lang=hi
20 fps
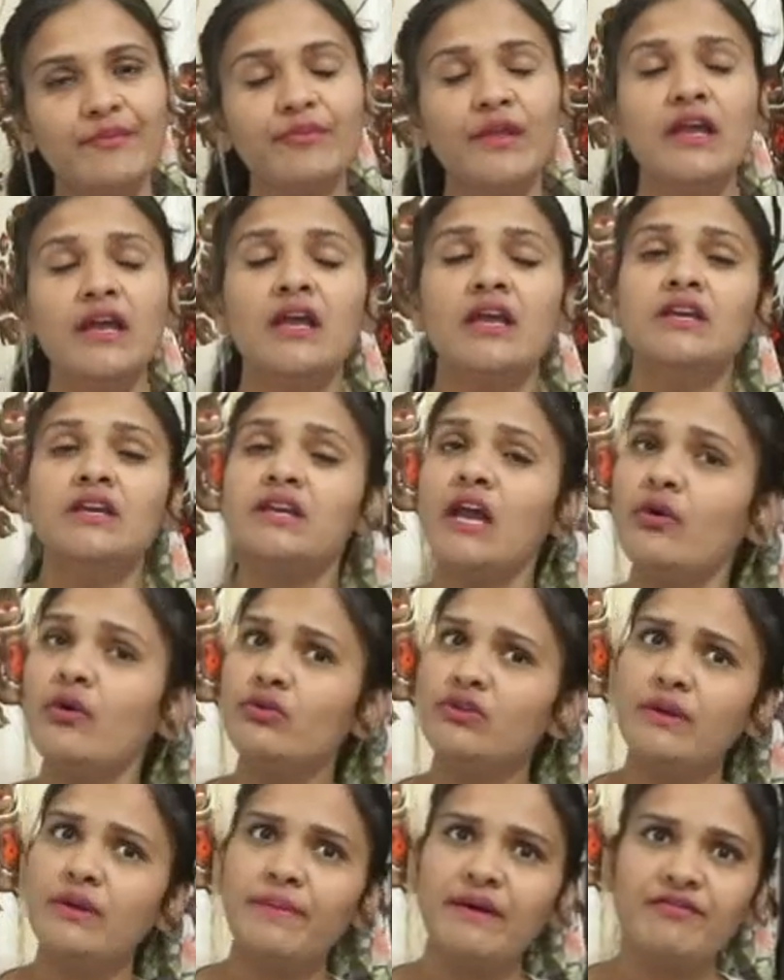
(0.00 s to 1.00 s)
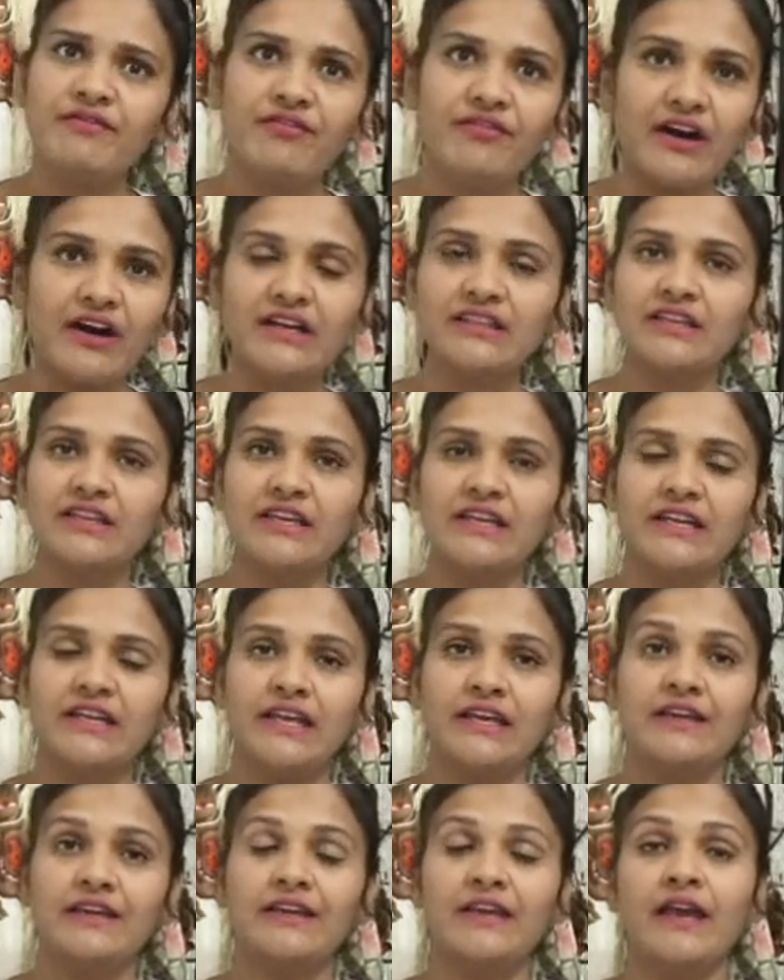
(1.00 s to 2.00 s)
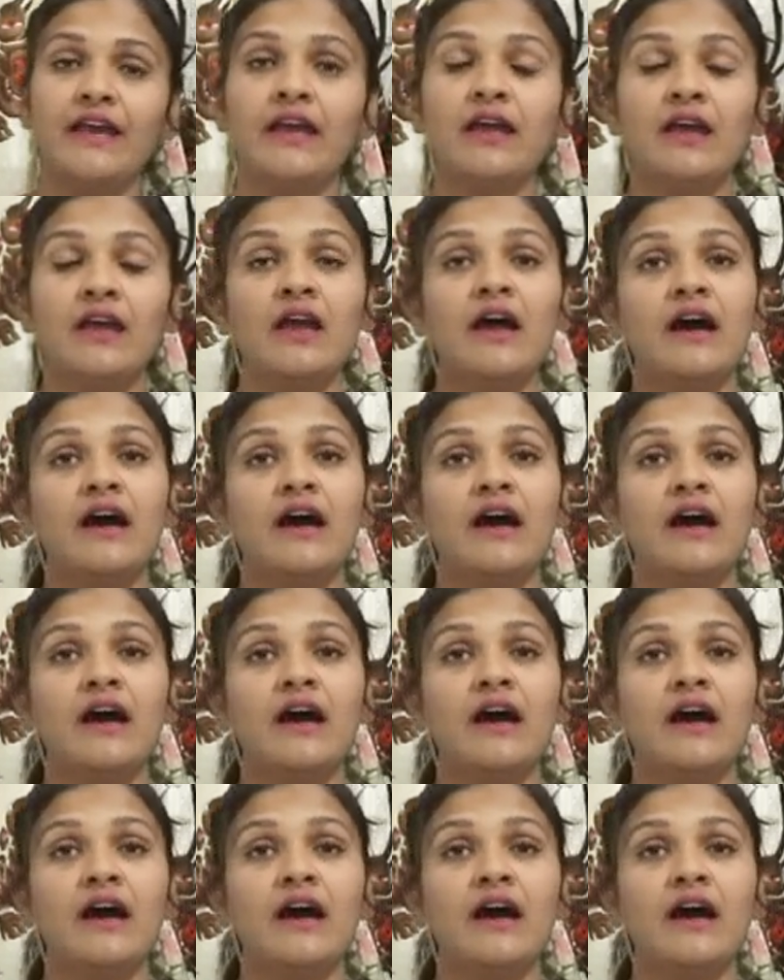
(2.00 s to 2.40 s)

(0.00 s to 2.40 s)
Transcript: है या उनके पास वक्त ही नहीं है